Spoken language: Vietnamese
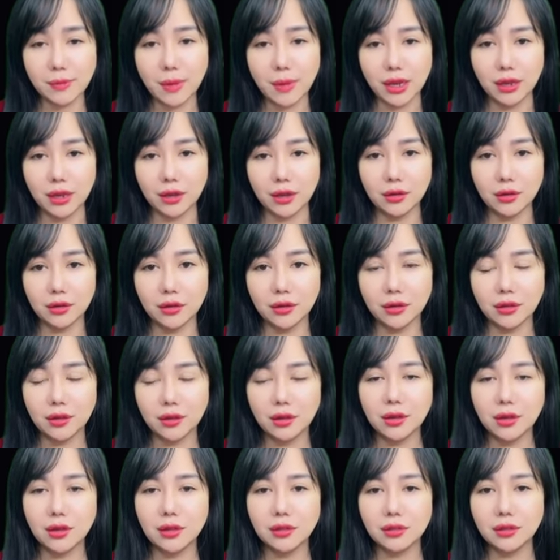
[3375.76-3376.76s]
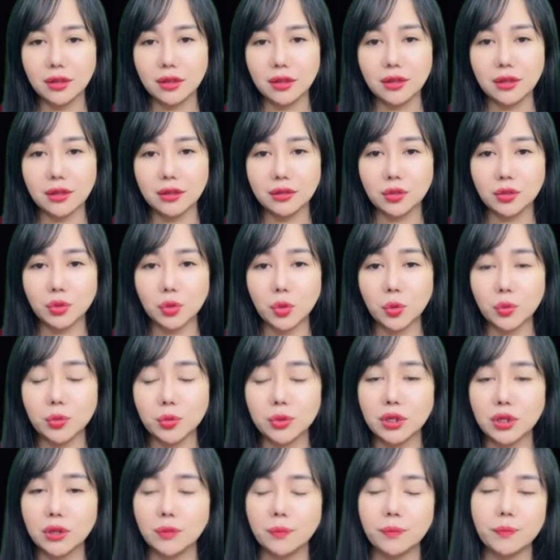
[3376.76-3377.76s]
Hắn lớn tiếng ra lệnh,
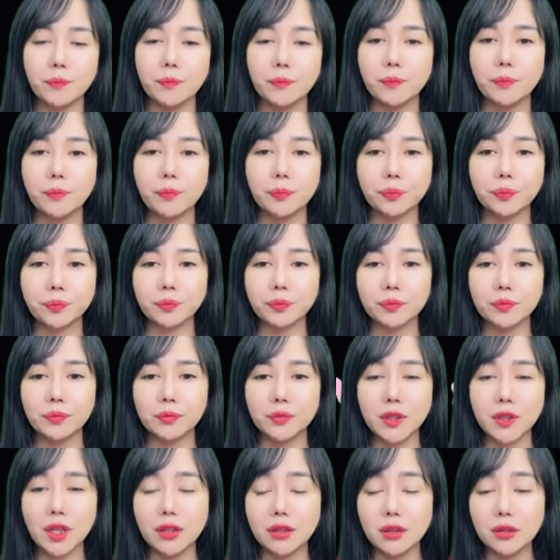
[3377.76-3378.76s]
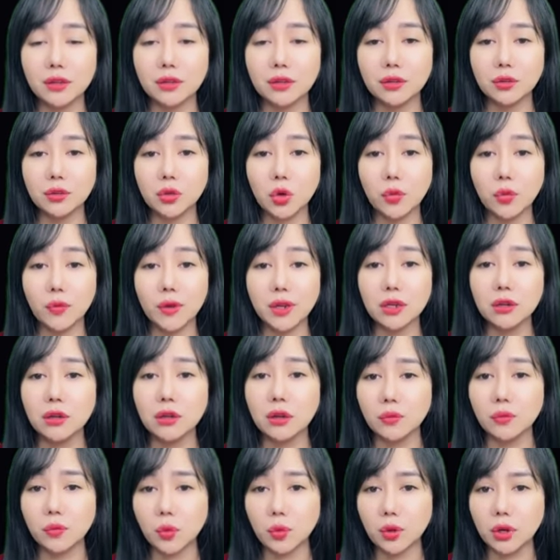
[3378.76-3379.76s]
tên bác sĩ hèn nhát cũng ba chân bốn cẳng
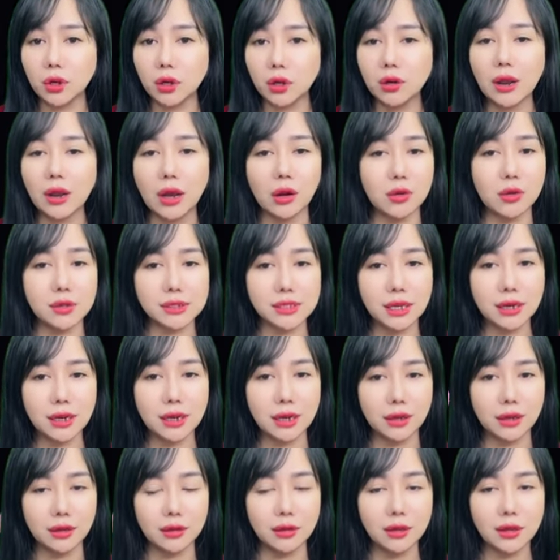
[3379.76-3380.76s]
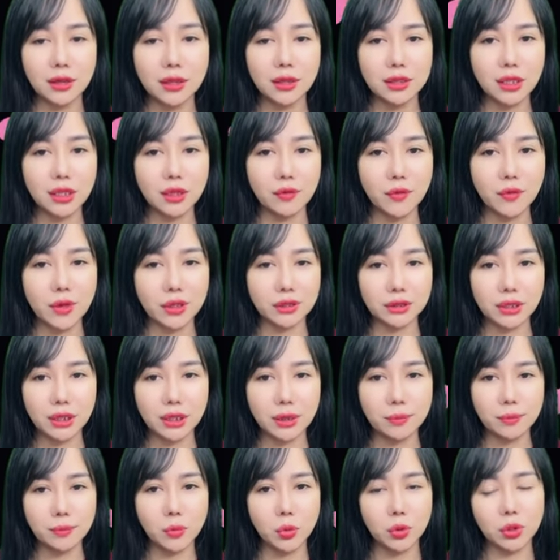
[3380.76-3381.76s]
mở cửa chạy ra ngoài. Chẳng biết
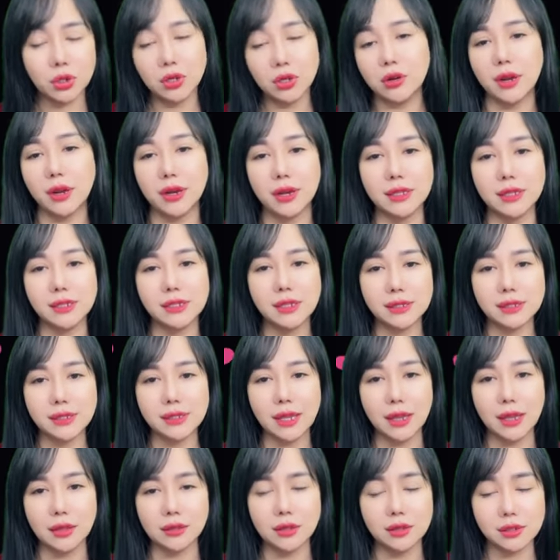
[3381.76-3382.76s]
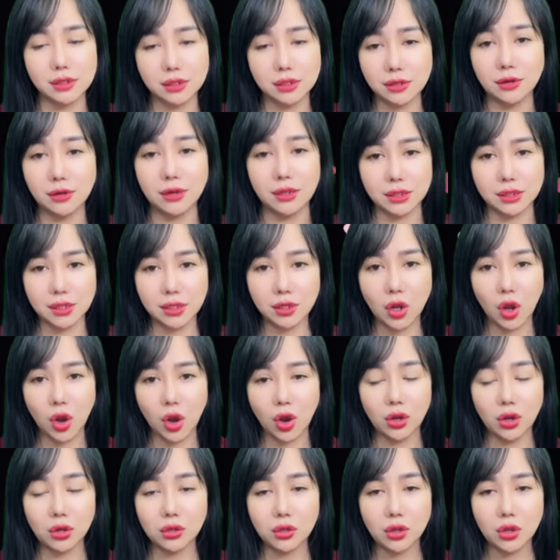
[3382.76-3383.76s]
có tha cho mình hay không, chuồn trước
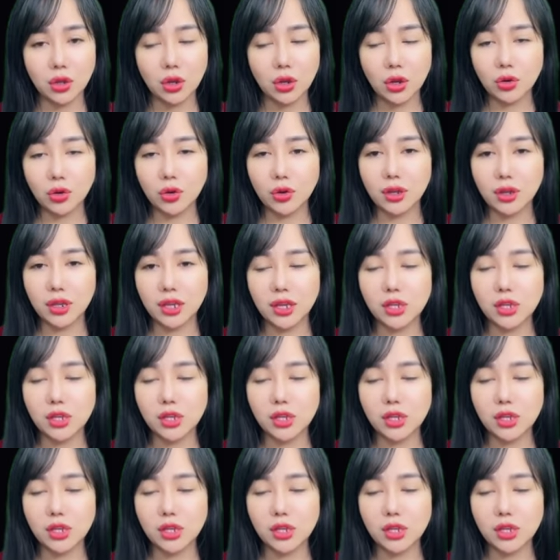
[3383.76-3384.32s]
tính cái đã.